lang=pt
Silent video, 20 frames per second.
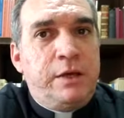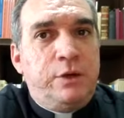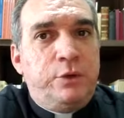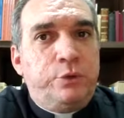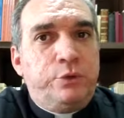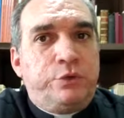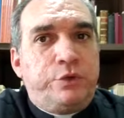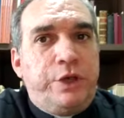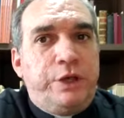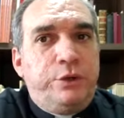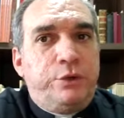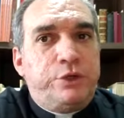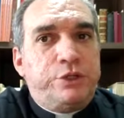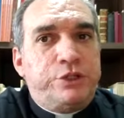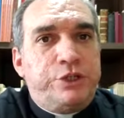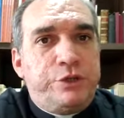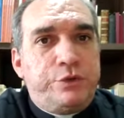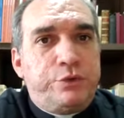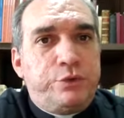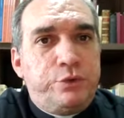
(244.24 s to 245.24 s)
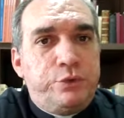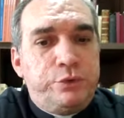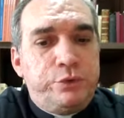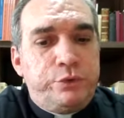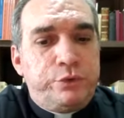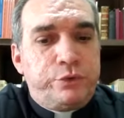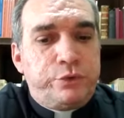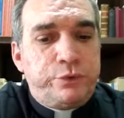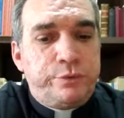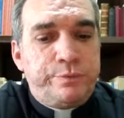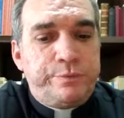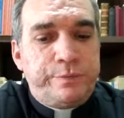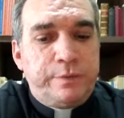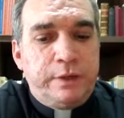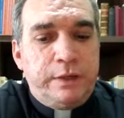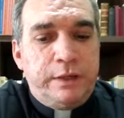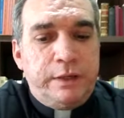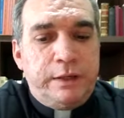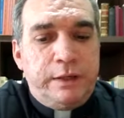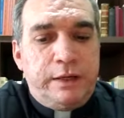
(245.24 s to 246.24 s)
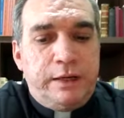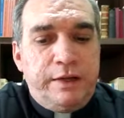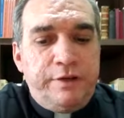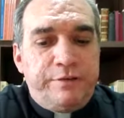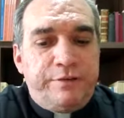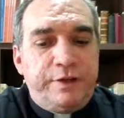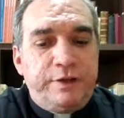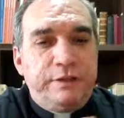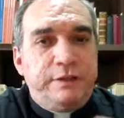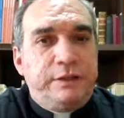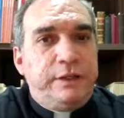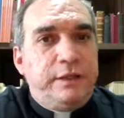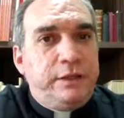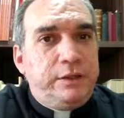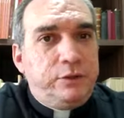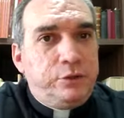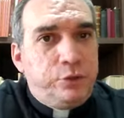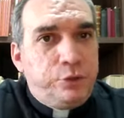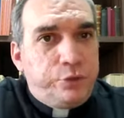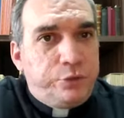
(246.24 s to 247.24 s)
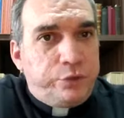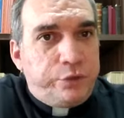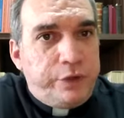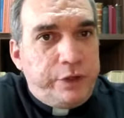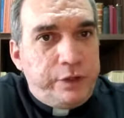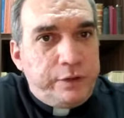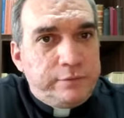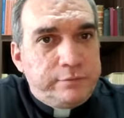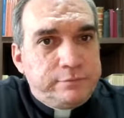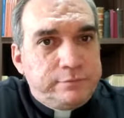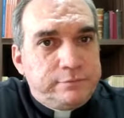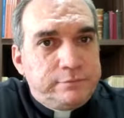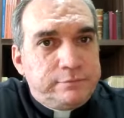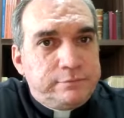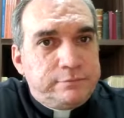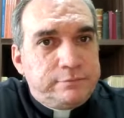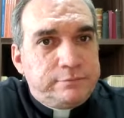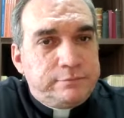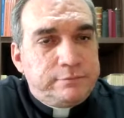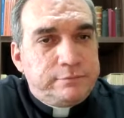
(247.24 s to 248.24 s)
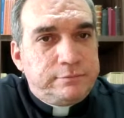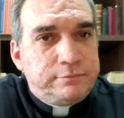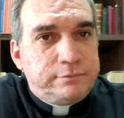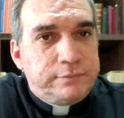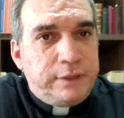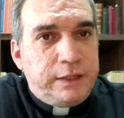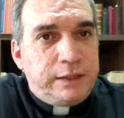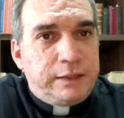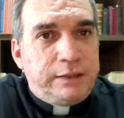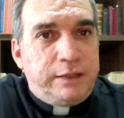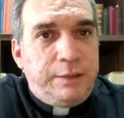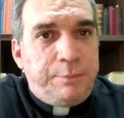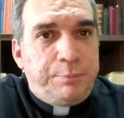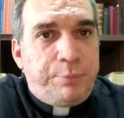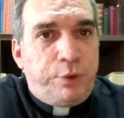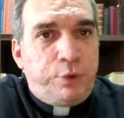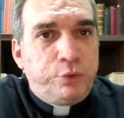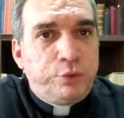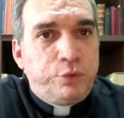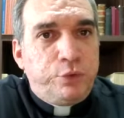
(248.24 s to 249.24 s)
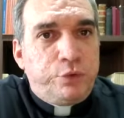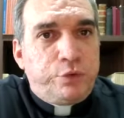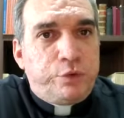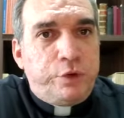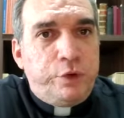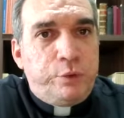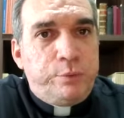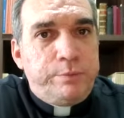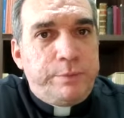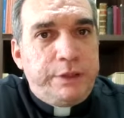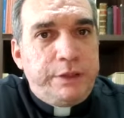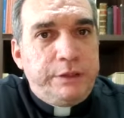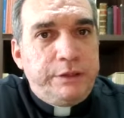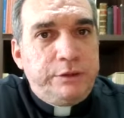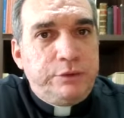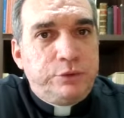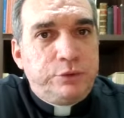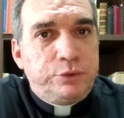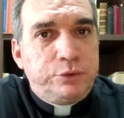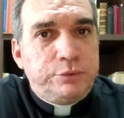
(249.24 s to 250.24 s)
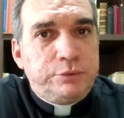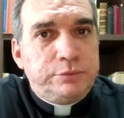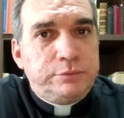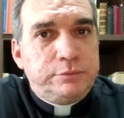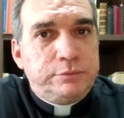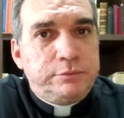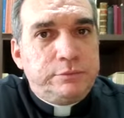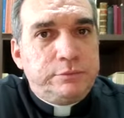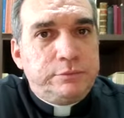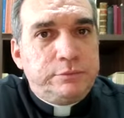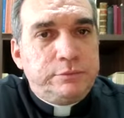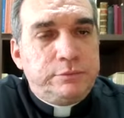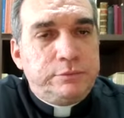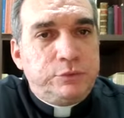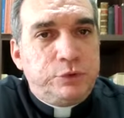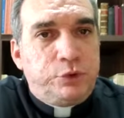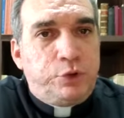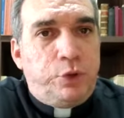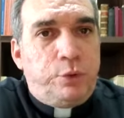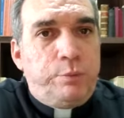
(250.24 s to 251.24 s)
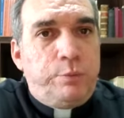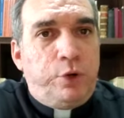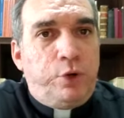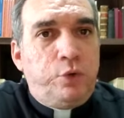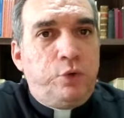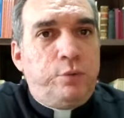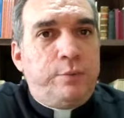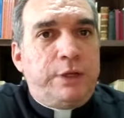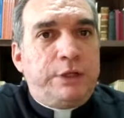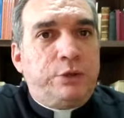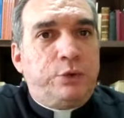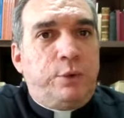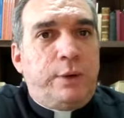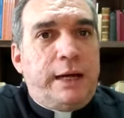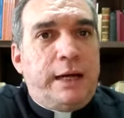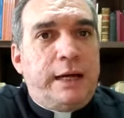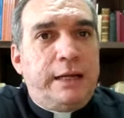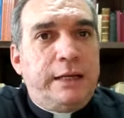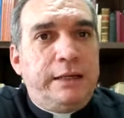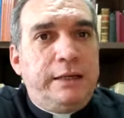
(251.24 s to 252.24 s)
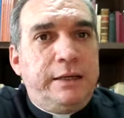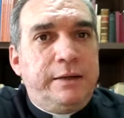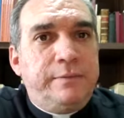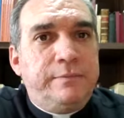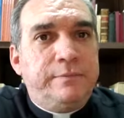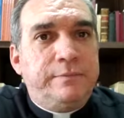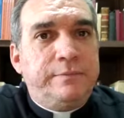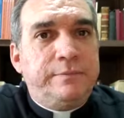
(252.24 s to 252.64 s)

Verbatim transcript: O Senhor Jesus, levantando-se, depondo o seu manto, tomou uma toalha,